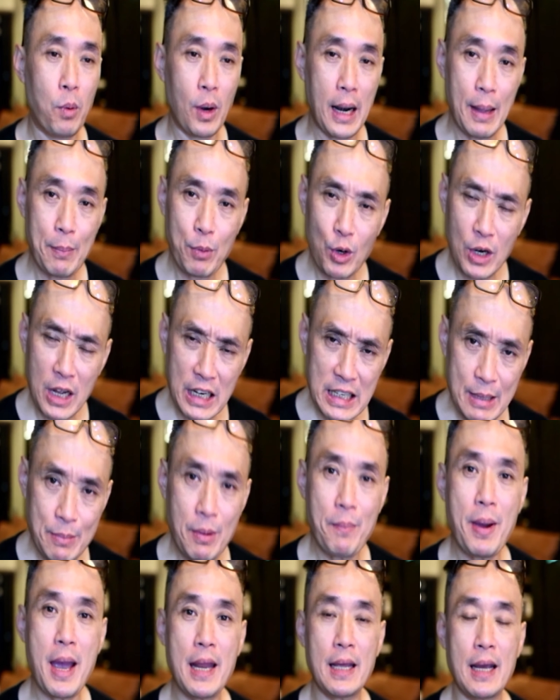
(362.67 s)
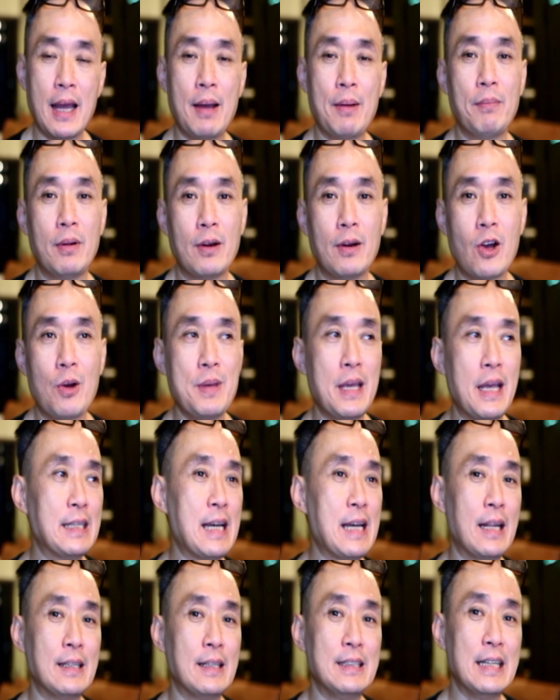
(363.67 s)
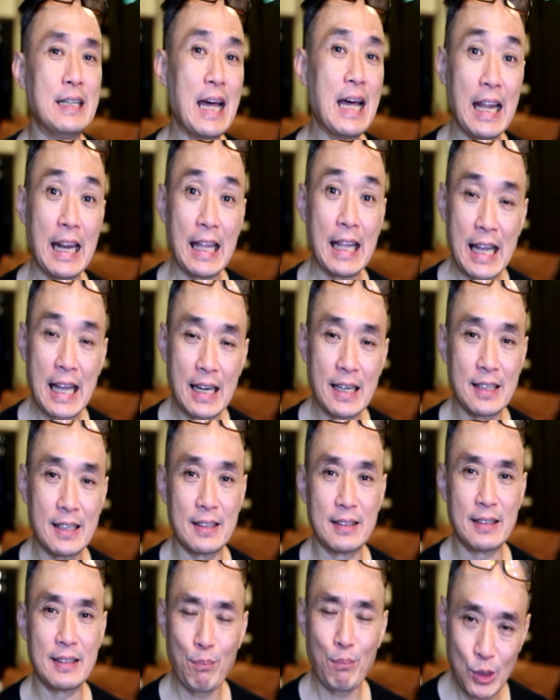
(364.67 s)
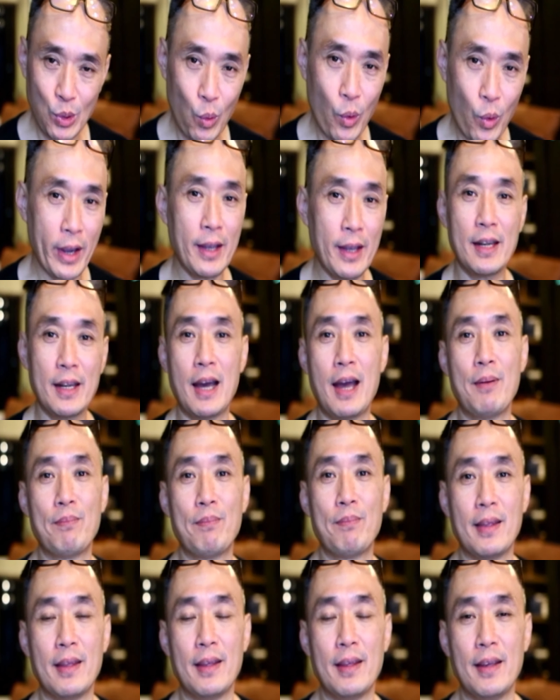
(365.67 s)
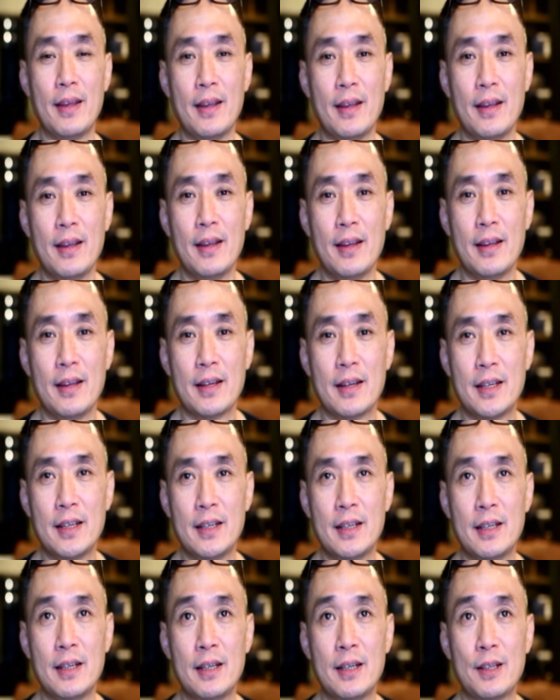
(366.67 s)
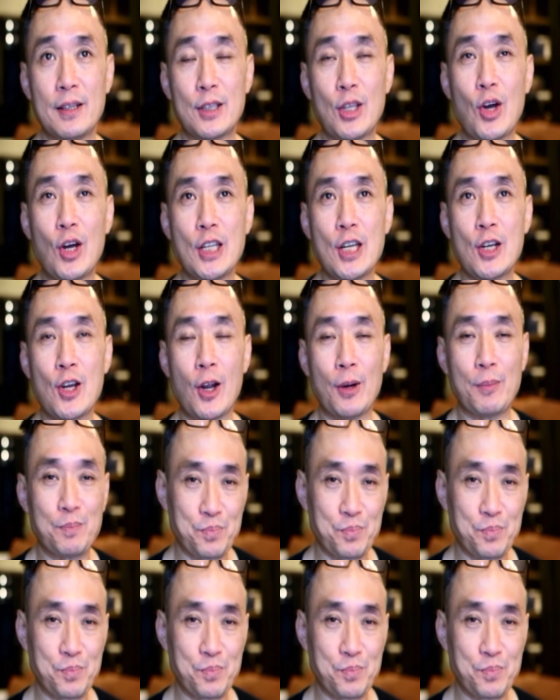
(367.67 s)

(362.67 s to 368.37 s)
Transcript: ลลัพธ์ค่อนข้างดีมากๆนะครับแล้วก็มีอาจารย์ศิลาหลายๆท่านทำสวยนะครับคือต้องเข้าใจก่อน